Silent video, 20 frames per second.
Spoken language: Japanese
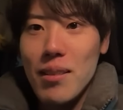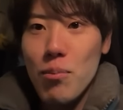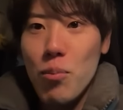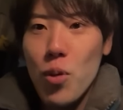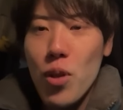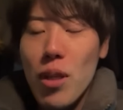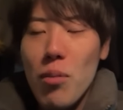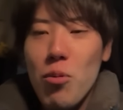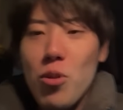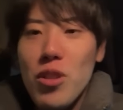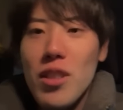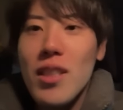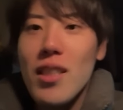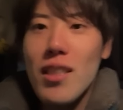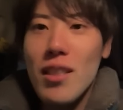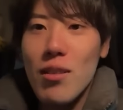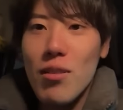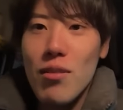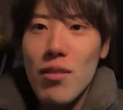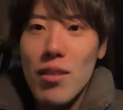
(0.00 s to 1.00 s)
ポケモンじゃ
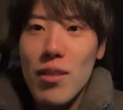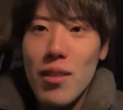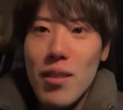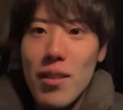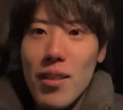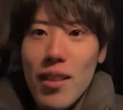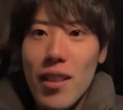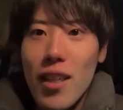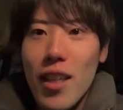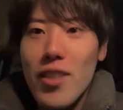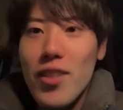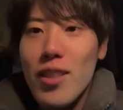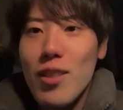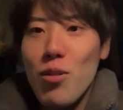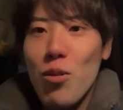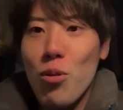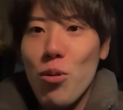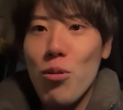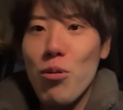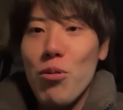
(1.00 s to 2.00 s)
ないよ。ガチ
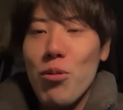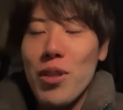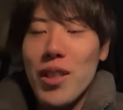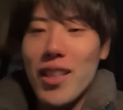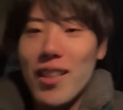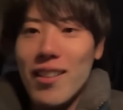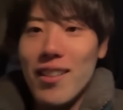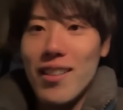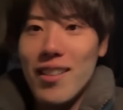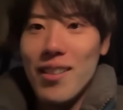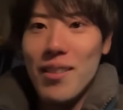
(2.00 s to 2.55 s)
の鳳凰いた。